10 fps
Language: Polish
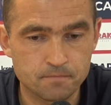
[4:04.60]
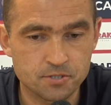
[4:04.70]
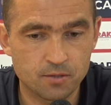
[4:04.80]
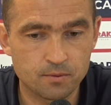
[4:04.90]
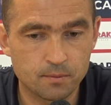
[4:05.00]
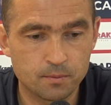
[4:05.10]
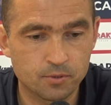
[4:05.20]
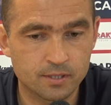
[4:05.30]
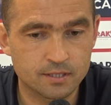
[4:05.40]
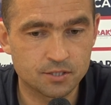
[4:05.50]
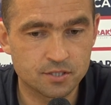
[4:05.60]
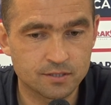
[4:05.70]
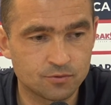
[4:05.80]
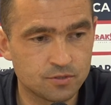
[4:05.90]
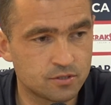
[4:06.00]
chciałem, aby pokazali się
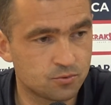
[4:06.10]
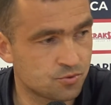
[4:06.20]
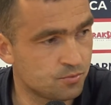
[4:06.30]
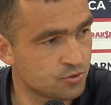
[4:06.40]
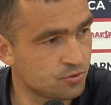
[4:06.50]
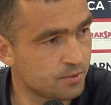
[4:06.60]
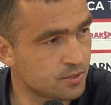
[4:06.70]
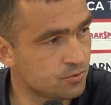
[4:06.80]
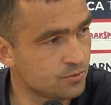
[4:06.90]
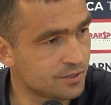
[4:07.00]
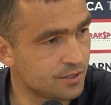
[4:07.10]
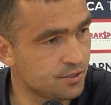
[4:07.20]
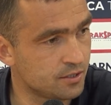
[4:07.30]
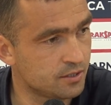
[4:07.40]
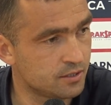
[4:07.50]
zawodnicy, którzy mocno pracują na
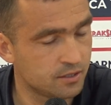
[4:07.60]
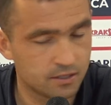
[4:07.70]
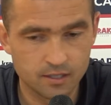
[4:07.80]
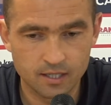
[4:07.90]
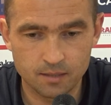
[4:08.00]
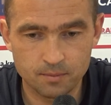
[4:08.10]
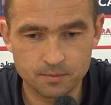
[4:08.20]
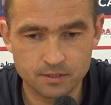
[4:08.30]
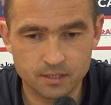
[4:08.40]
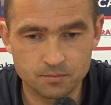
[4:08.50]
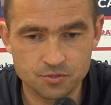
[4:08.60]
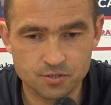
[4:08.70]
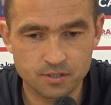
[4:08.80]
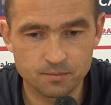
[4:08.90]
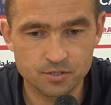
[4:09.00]
treningach, a pamiętajmy,
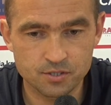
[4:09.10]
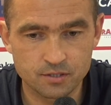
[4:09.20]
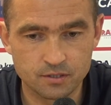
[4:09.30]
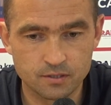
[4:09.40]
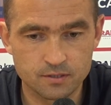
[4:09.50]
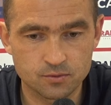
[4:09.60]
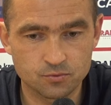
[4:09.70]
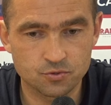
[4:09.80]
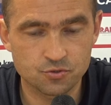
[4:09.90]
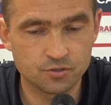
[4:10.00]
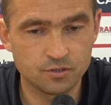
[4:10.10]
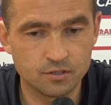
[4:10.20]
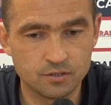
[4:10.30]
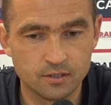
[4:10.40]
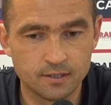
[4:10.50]
że te mecze są co trzy
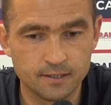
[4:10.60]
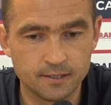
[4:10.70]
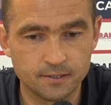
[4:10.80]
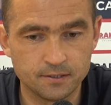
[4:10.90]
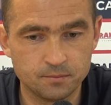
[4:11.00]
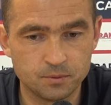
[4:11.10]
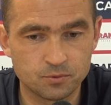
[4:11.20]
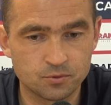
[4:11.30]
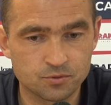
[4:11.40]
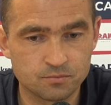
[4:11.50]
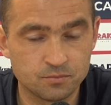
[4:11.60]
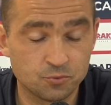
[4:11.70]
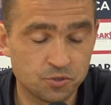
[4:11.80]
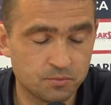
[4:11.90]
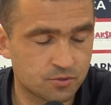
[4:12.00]
dni i my
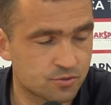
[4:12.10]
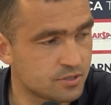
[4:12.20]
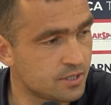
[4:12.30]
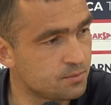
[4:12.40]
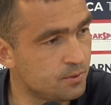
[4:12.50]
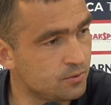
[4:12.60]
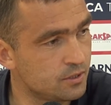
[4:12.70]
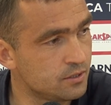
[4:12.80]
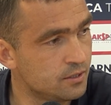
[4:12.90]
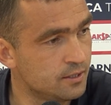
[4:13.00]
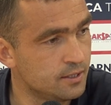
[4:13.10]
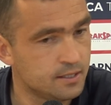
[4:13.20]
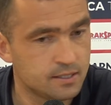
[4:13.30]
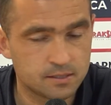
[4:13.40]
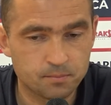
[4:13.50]
musimy korzystać z pełnej
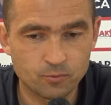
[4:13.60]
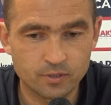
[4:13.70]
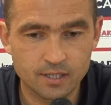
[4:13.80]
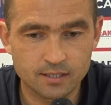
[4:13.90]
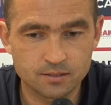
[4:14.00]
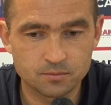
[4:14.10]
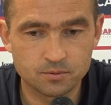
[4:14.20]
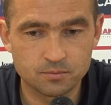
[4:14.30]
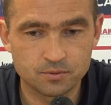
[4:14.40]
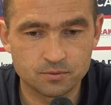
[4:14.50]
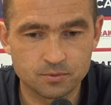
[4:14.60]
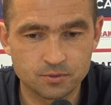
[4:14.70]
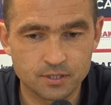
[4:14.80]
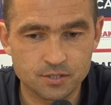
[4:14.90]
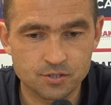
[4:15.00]
z pełnej kadry, bo, bo, bo
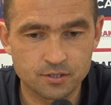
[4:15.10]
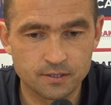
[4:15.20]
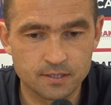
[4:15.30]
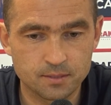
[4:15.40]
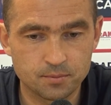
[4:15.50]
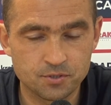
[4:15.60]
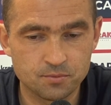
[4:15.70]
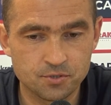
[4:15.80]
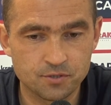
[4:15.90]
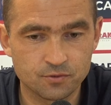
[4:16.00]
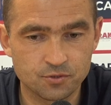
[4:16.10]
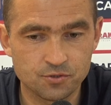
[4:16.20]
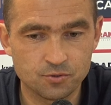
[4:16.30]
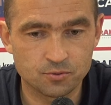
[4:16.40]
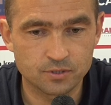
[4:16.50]
inaczej zapędzimy się w
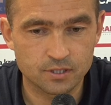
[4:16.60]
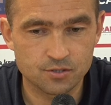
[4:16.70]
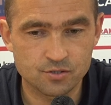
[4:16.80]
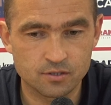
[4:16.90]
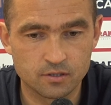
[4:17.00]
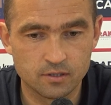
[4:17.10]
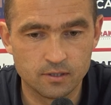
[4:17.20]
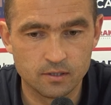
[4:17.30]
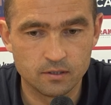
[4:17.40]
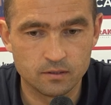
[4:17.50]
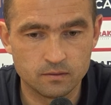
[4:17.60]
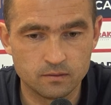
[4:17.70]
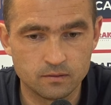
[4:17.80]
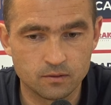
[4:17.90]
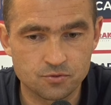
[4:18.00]
kozi róg. Także
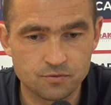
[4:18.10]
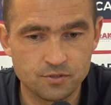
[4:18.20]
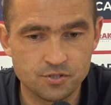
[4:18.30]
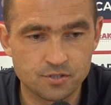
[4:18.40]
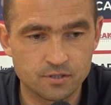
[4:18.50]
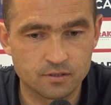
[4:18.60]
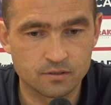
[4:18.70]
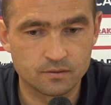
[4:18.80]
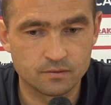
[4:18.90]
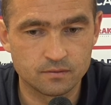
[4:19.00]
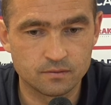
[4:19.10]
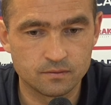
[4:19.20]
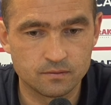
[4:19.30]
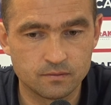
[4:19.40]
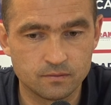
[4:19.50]
y, oczywiście
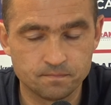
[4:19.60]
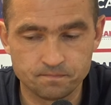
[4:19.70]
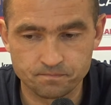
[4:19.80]
y,